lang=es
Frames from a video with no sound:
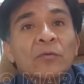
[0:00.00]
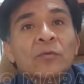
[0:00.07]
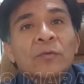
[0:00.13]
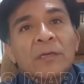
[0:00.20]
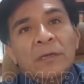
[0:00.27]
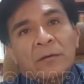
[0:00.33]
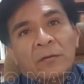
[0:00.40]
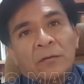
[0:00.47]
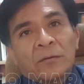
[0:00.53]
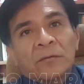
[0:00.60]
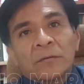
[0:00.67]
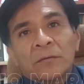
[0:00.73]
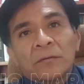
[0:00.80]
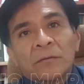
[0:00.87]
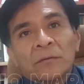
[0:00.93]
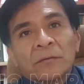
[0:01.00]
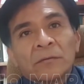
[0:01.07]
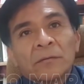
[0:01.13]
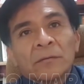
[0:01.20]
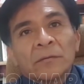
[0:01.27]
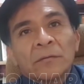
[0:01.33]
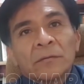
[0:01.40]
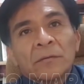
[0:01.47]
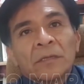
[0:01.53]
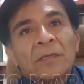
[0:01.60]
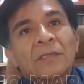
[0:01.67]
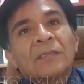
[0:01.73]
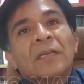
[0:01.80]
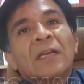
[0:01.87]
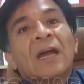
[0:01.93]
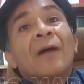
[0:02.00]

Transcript: sus hijos. Es decir,